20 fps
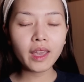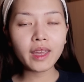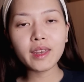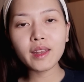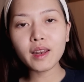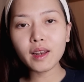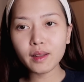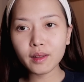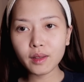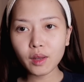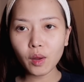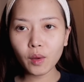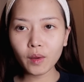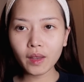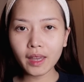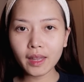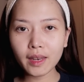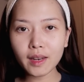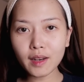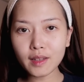นะคะโอ
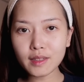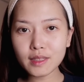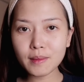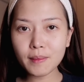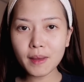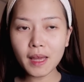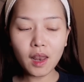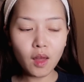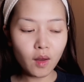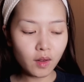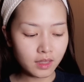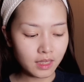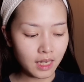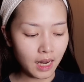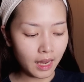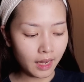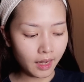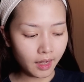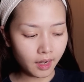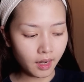เคเดี๋ยวเราจะมาลอง
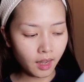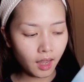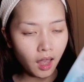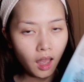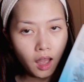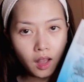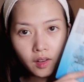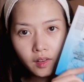ใช้กันนะคะ